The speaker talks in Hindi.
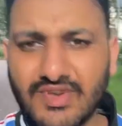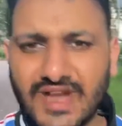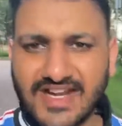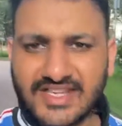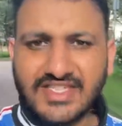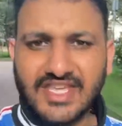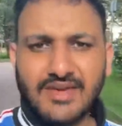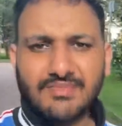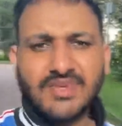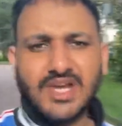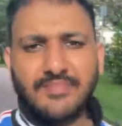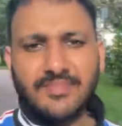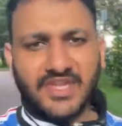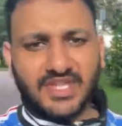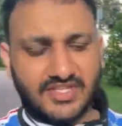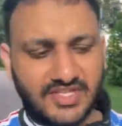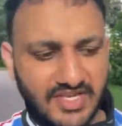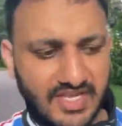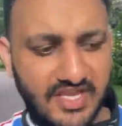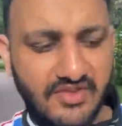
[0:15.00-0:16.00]
स्वागत है आपका
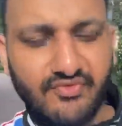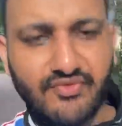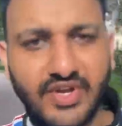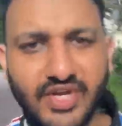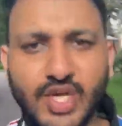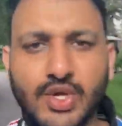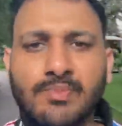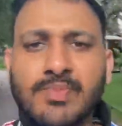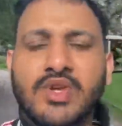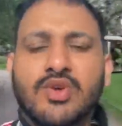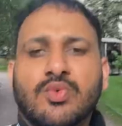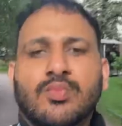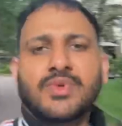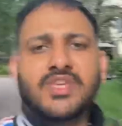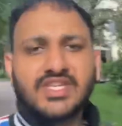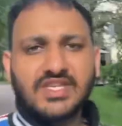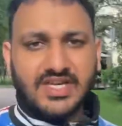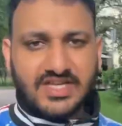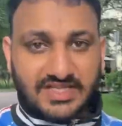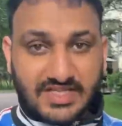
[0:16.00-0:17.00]
फिर से नई वीडियो में
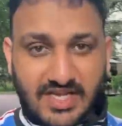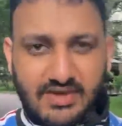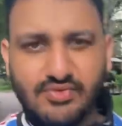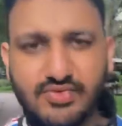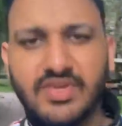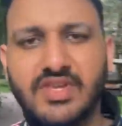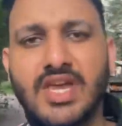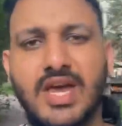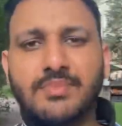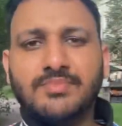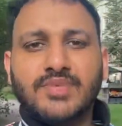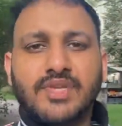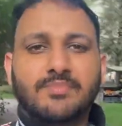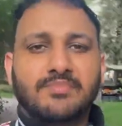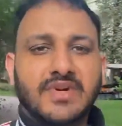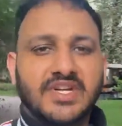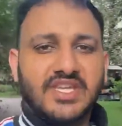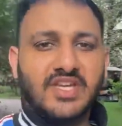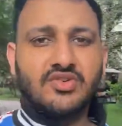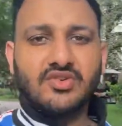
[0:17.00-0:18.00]
उम्मीद करता हूँ कि आप
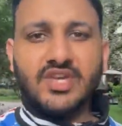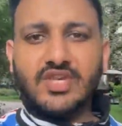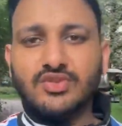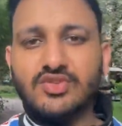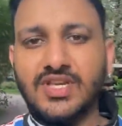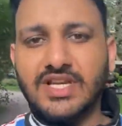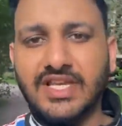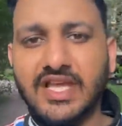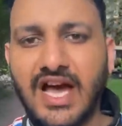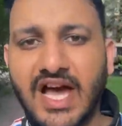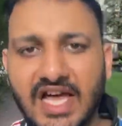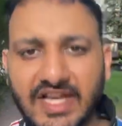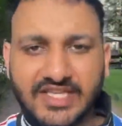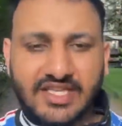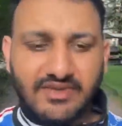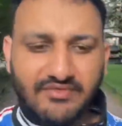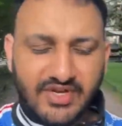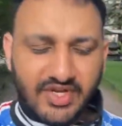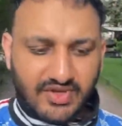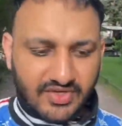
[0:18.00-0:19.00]
सब बढ़िया होंगे तो चलिए आज
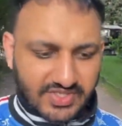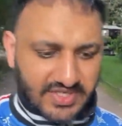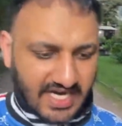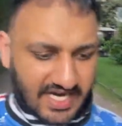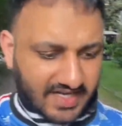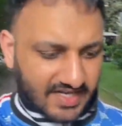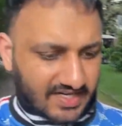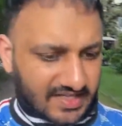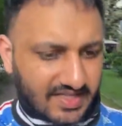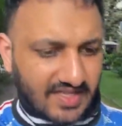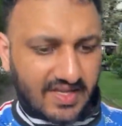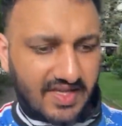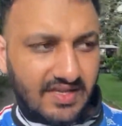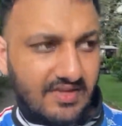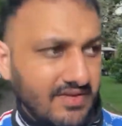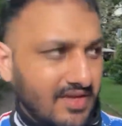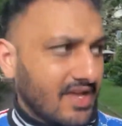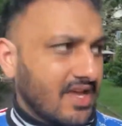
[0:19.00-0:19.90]
की वीडियो स्टार्ट करते हैं